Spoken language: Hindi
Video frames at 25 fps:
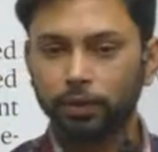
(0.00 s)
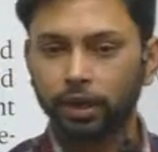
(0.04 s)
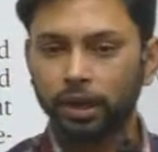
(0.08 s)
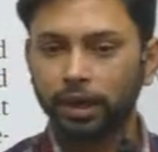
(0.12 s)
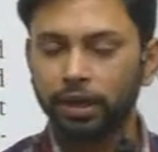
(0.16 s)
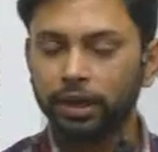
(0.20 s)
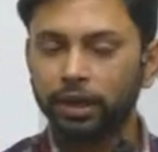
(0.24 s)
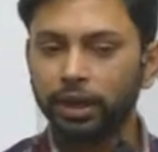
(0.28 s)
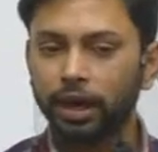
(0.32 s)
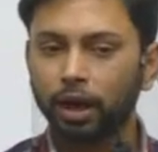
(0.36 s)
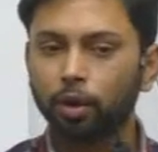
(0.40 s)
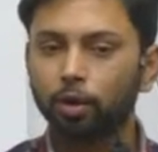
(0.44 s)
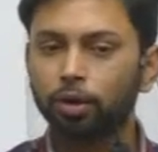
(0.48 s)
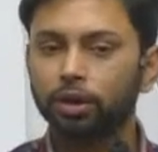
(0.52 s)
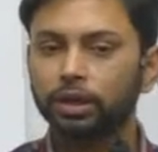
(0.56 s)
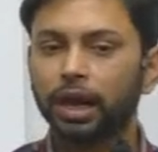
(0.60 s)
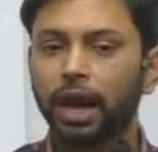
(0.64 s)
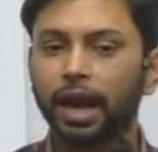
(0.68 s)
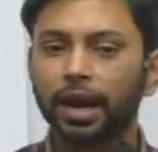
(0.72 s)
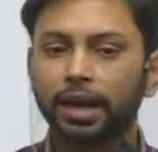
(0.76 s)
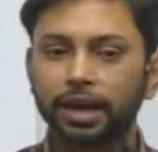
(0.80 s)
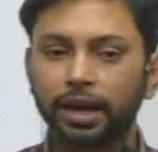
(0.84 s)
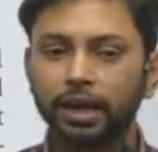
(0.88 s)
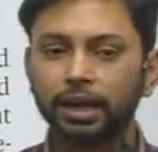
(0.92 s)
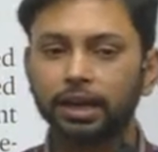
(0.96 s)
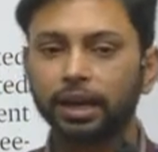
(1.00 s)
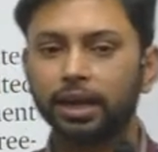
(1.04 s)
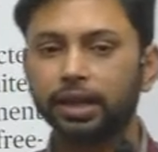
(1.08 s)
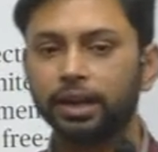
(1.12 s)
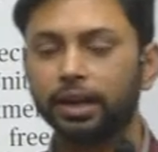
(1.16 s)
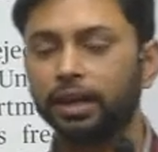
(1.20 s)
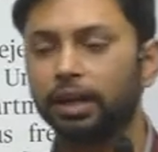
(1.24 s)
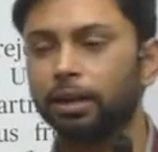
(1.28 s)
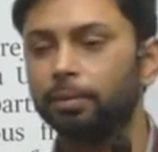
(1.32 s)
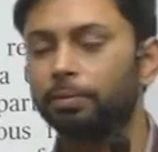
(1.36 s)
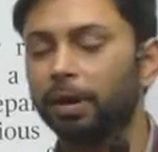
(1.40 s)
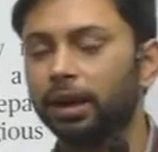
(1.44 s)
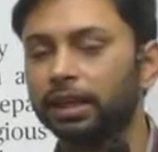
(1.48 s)
इंडिया को टारगेट
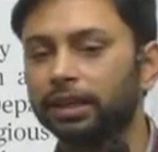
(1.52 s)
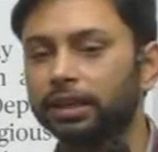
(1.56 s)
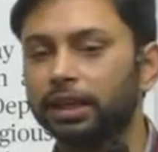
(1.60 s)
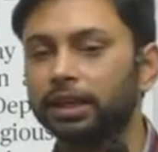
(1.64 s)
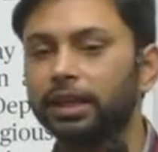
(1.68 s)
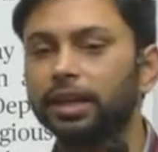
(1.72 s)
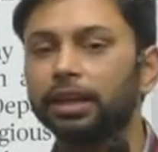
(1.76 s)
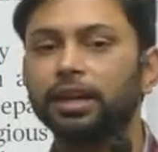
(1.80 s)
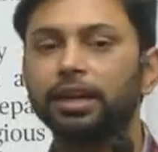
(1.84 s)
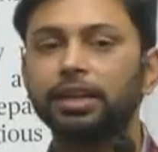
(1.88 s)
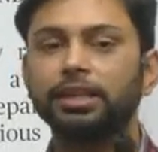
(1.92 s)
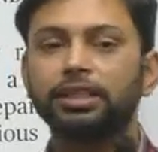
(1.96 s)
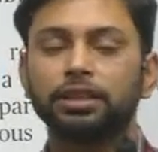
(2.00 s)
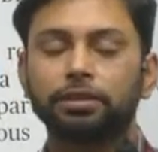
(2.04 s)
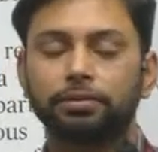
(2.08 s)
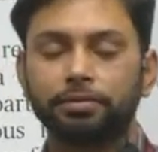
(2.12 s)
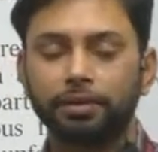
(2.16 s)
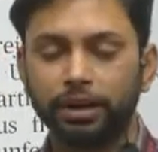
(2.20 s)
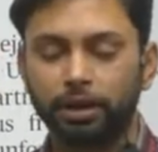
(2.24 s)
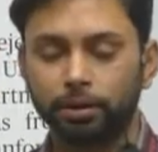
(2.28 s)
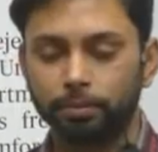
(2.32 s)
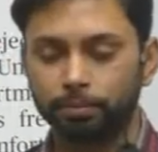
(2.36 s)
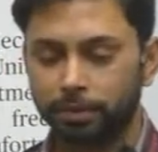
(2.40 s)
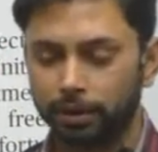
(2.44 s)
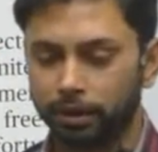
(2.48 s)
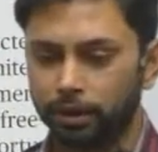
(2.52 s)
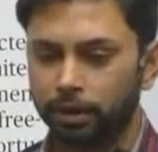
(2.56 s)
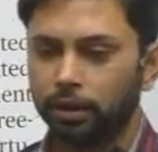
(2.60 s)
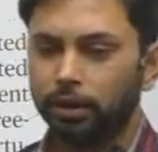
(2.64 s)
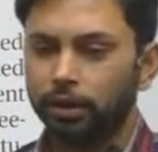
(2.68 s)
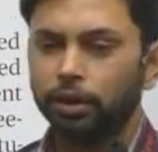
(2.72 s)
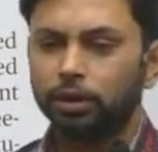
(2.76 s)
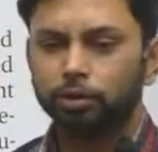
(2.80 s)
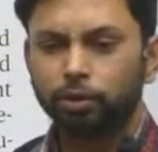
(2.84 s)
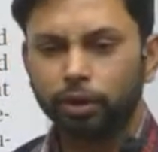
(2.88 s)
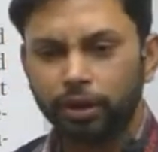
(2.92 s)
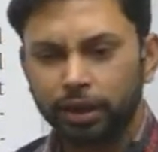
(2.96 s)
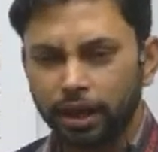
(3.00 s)
करने की बात की रिलीजियस फ्रीडम पर
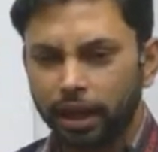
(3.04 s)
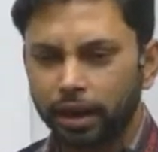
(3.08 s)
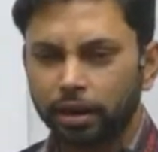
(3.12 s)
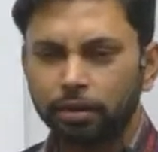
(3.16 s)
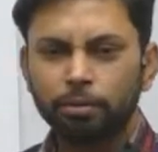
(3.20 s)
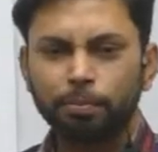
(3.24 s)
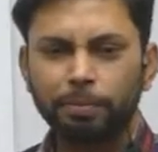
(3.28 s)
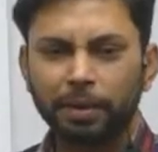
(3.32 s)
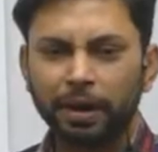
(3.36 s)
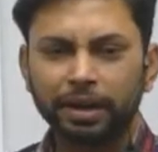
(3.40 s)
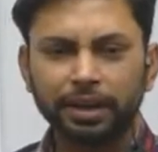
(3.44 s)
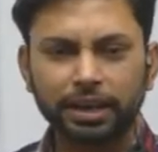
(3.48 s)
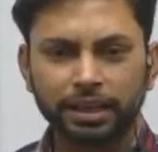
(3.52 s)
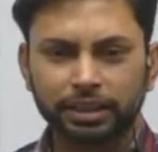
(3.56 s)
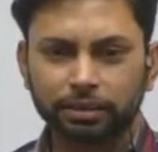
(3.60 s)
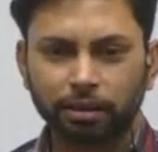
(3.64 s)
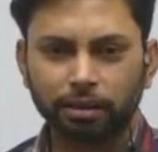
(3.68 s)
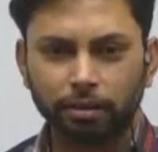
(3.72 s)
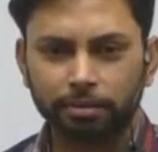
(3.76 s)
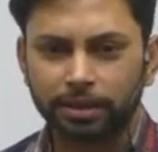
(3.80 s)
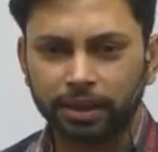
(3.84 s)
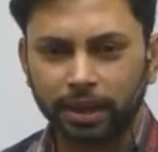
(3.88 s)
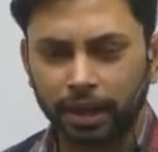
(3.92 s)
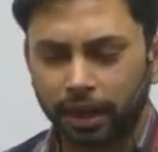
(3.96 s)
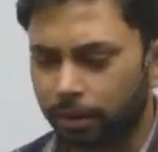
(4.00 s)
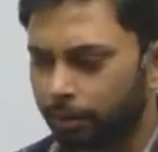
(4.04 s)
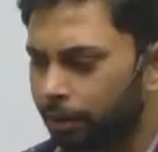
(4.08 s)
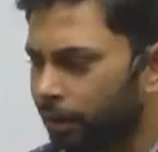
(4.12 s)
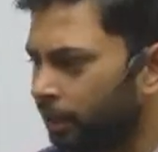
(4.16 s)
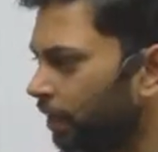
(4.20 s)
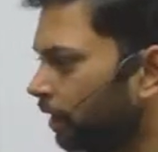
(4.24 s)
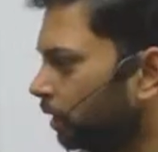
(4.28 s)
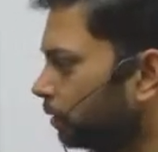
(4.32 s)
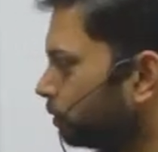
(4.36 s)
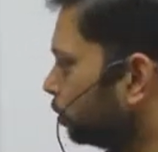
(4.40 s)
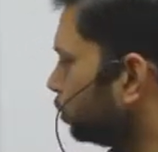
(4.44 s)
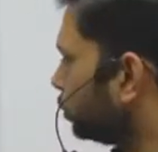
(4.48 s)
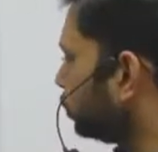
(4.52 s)
तो इंडिया ने भी पलट के जवाब दिया है अब इंडिया तो